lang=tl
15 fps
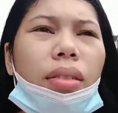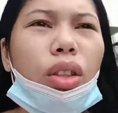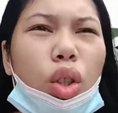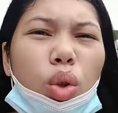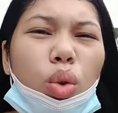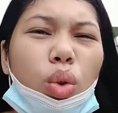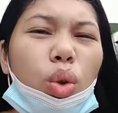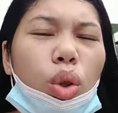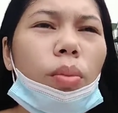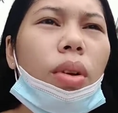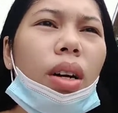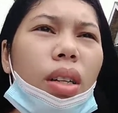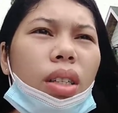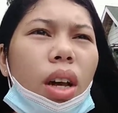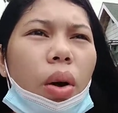Nagugutom
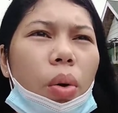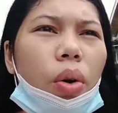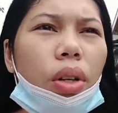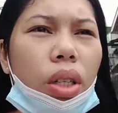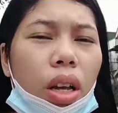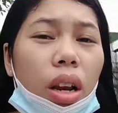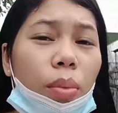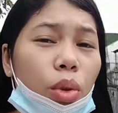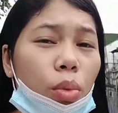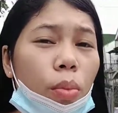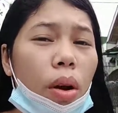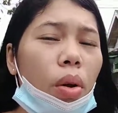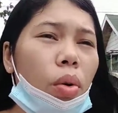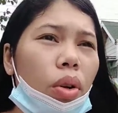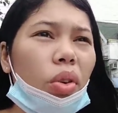na kasi ako kasi alam niyo ba
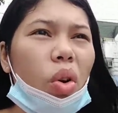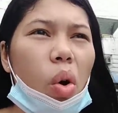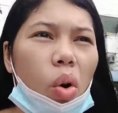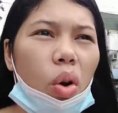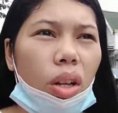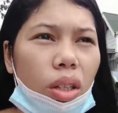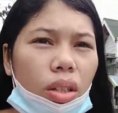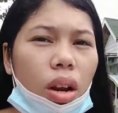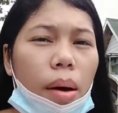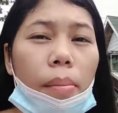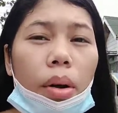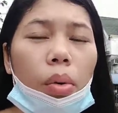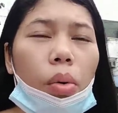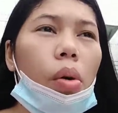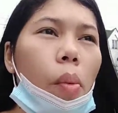kung anong oras na
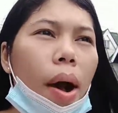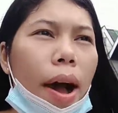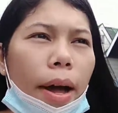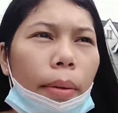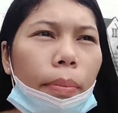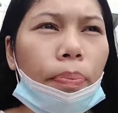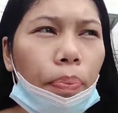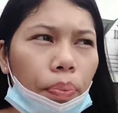magwa 1